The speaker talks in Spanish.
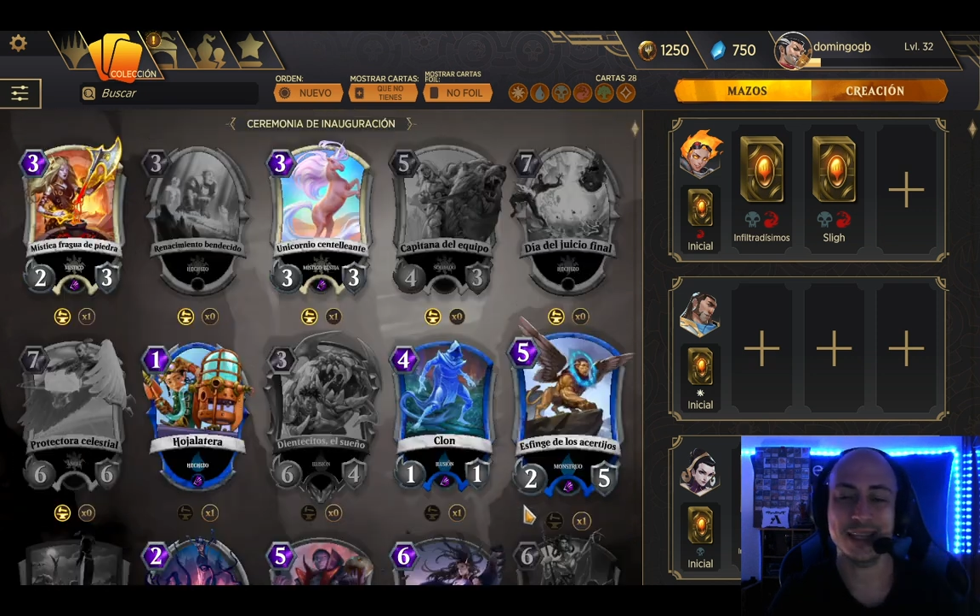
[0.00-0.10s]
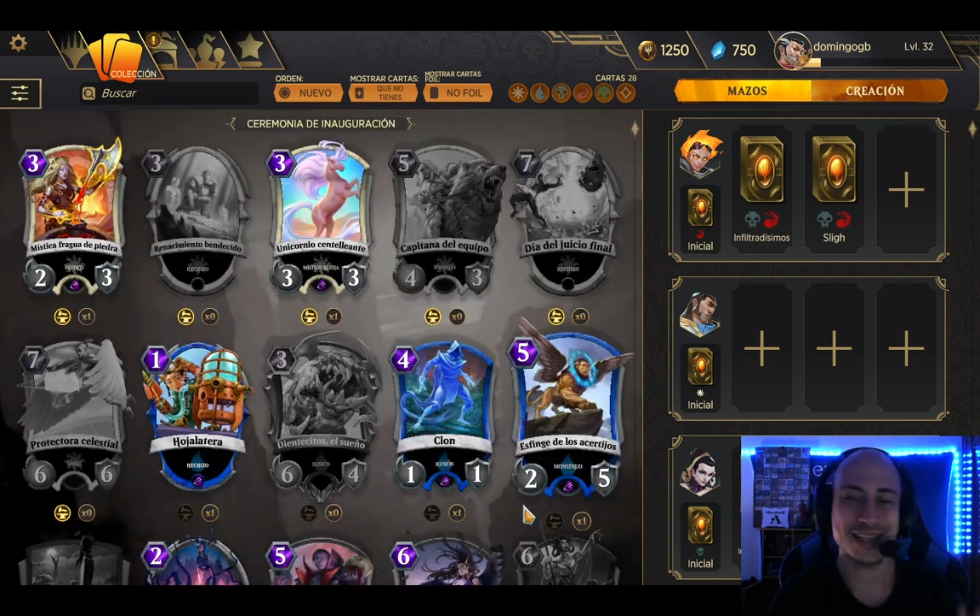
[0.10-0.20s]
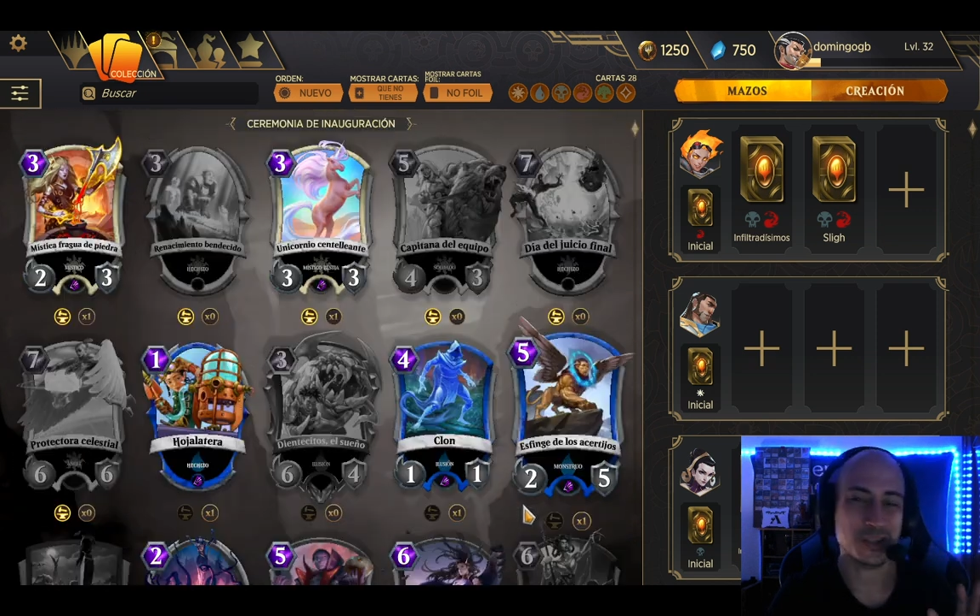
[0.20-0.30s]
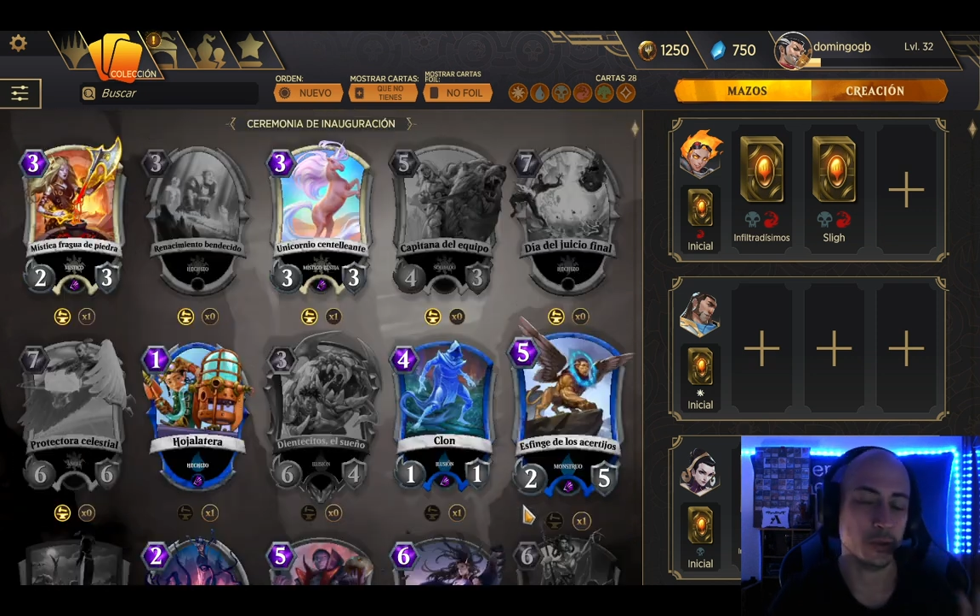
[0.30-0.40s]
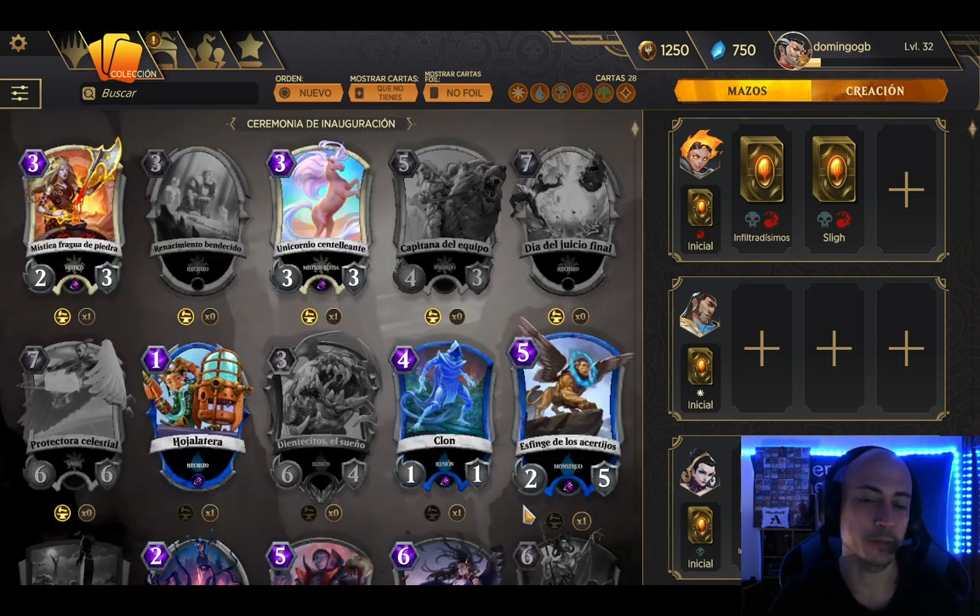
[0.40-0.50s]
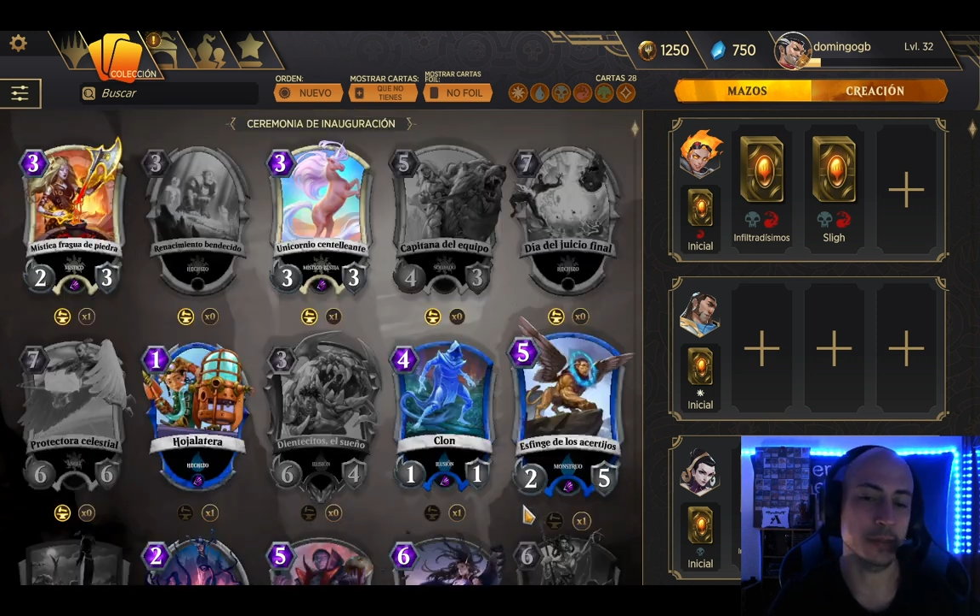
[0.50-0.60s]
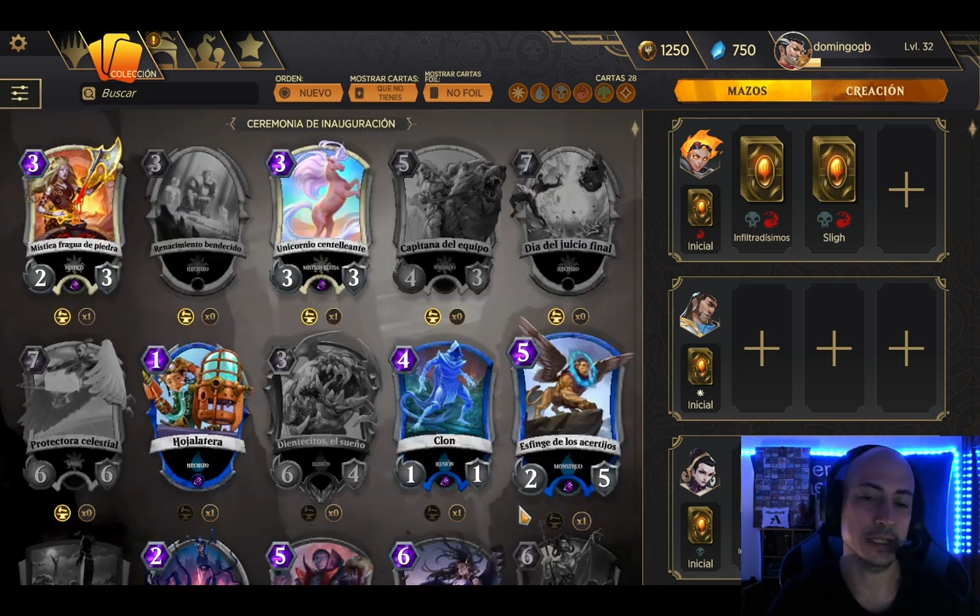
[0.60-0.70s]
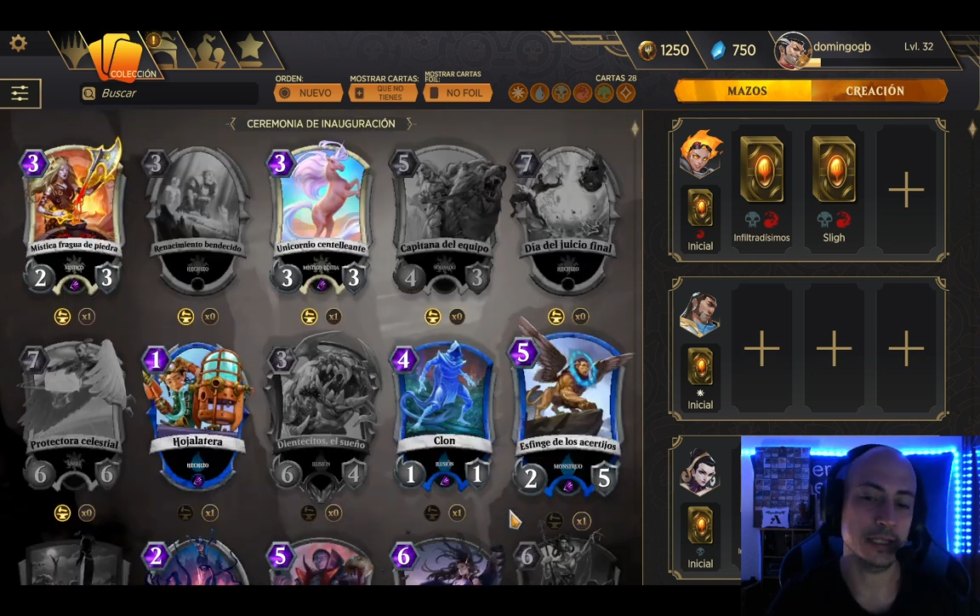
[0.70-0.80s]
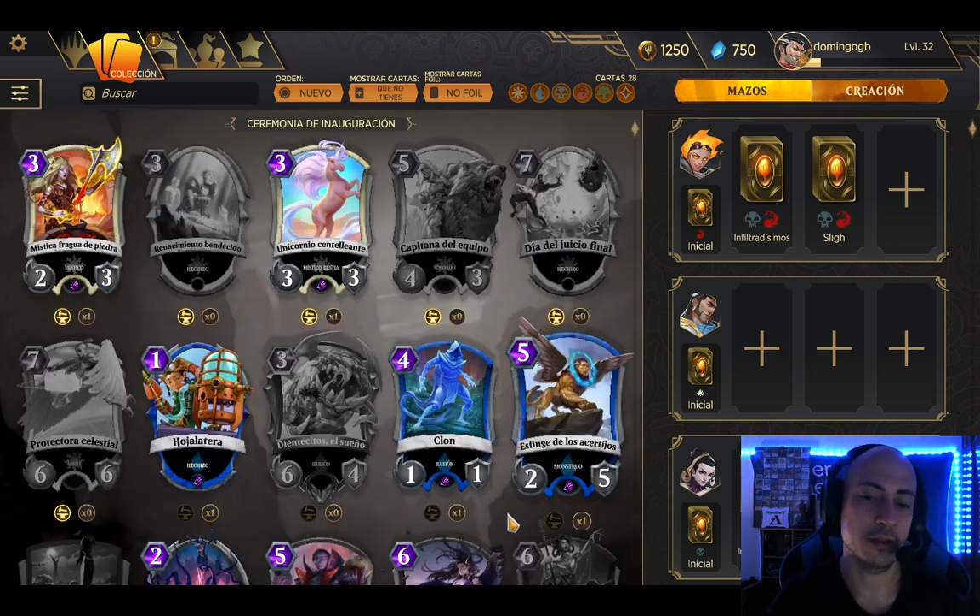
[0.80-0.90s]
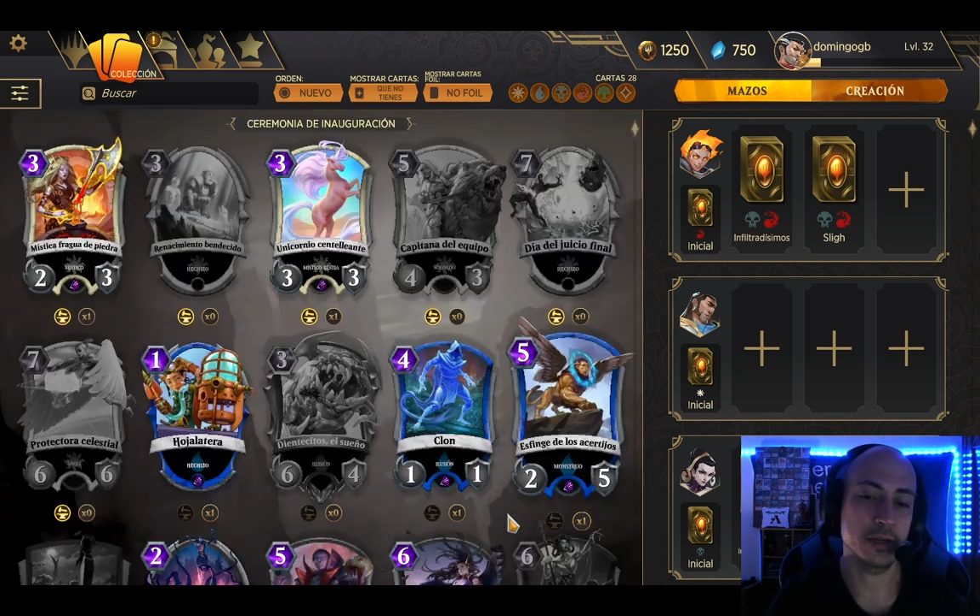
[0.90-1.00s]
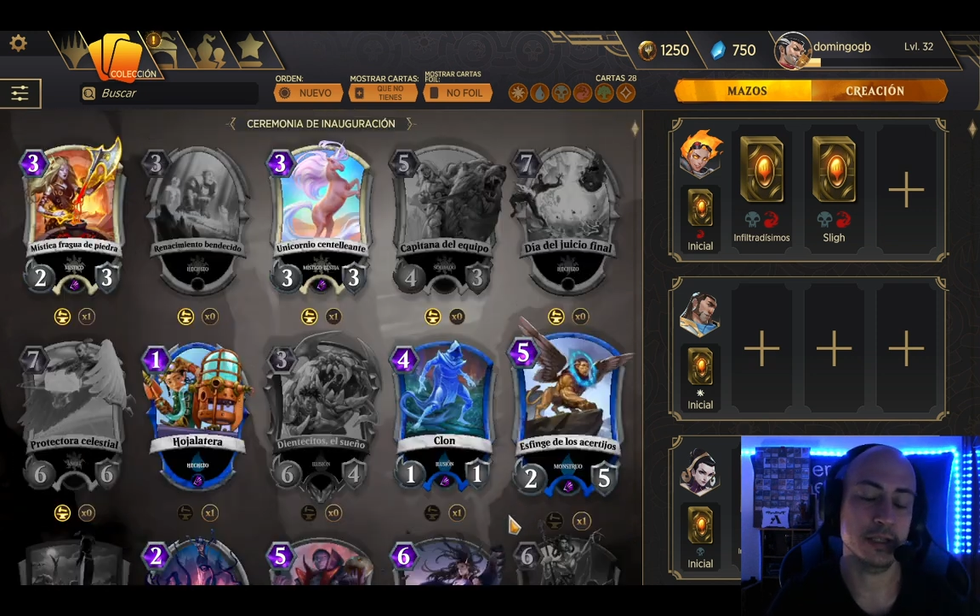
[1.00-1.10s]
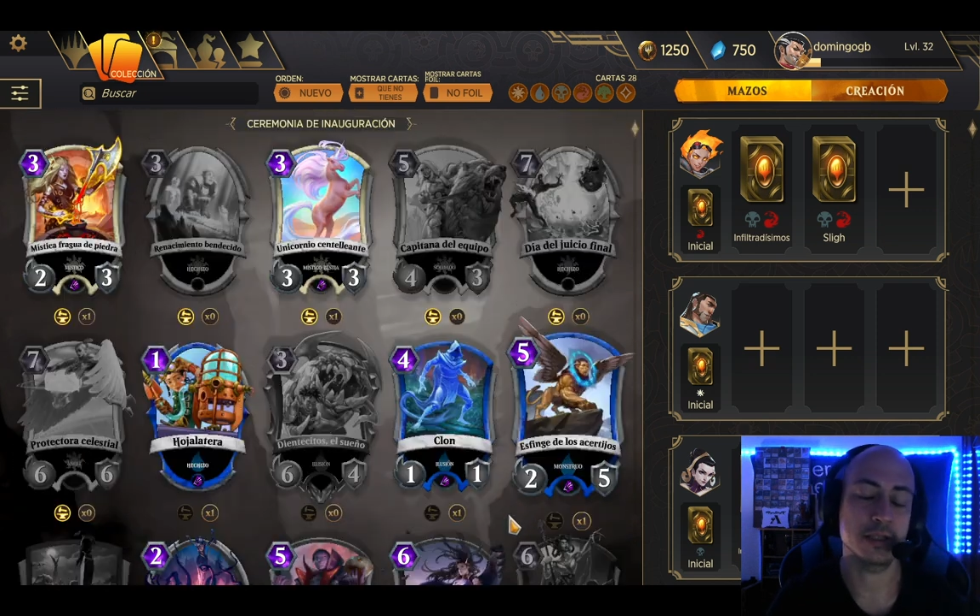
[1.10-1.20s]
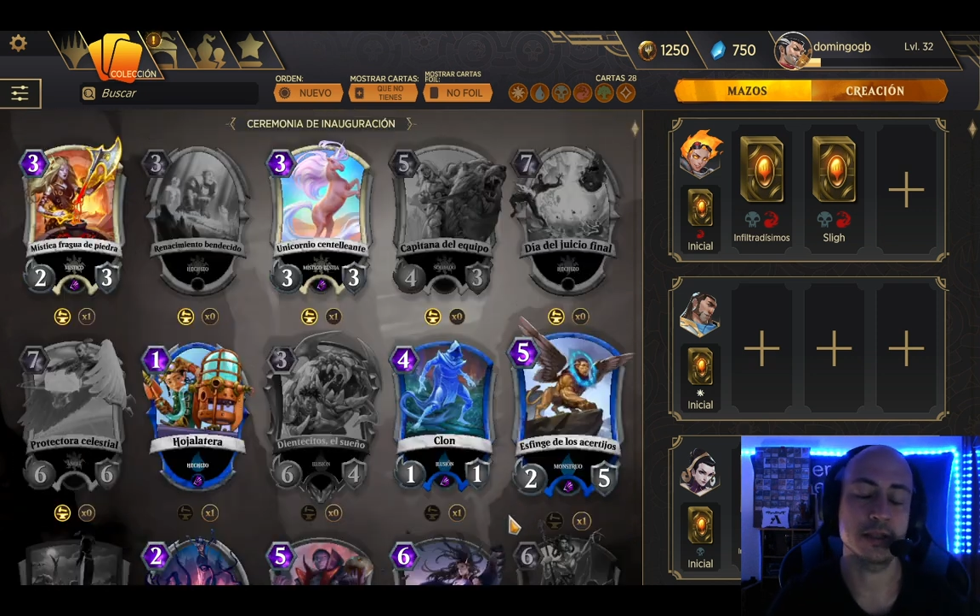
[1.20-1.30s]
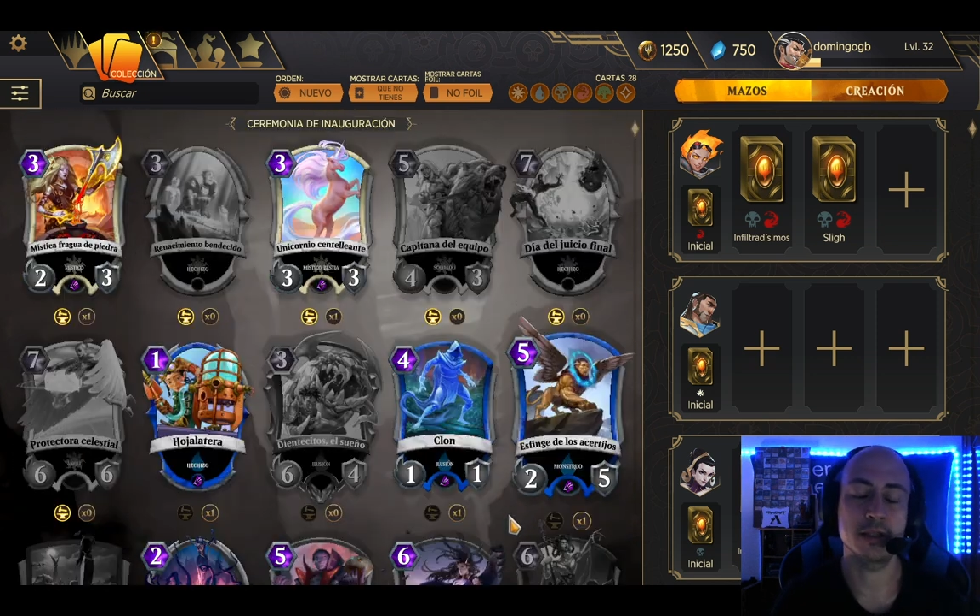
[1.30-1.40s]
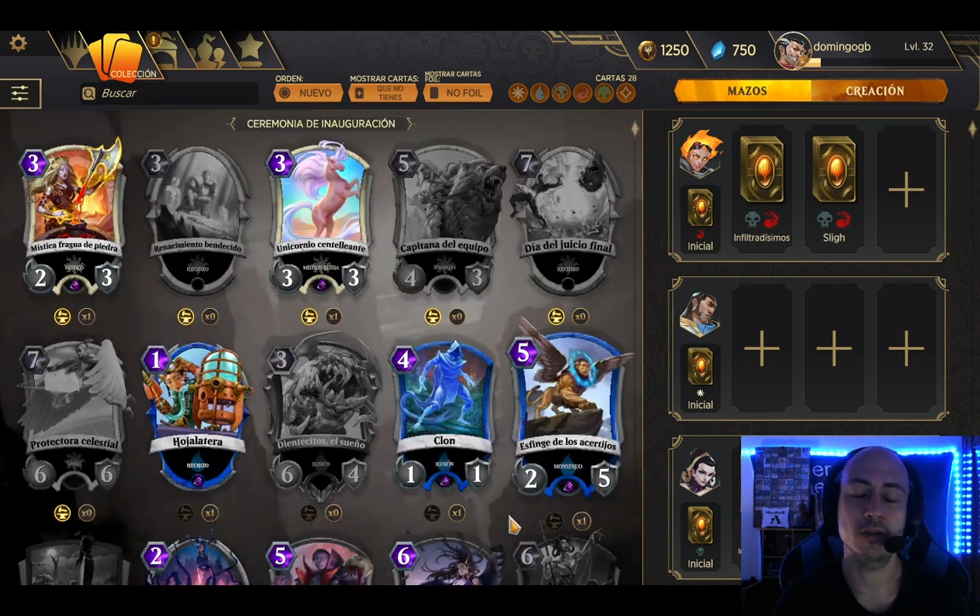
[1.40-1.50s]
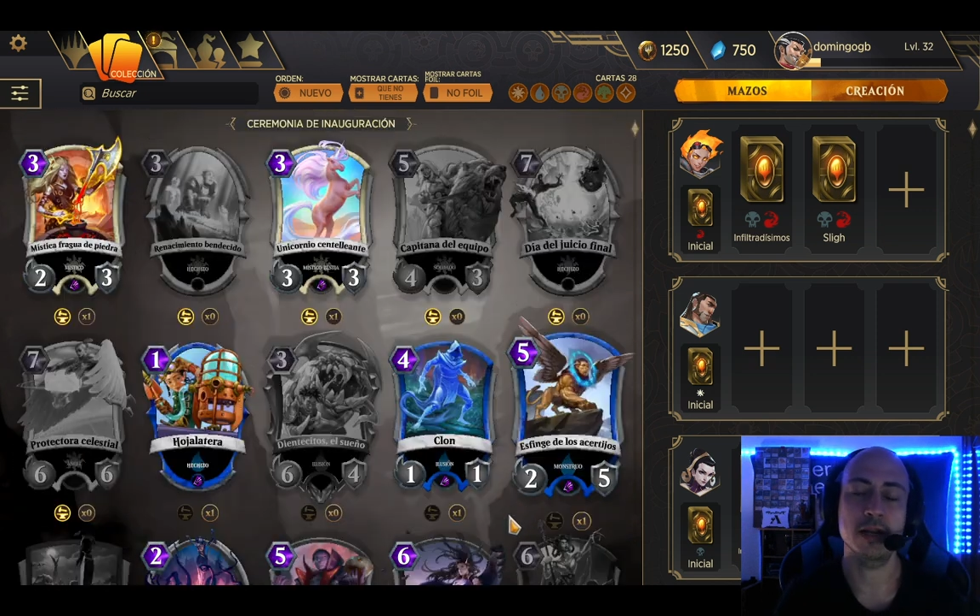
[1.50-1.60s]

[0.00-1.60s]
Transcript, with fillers: descompensado en este sentido.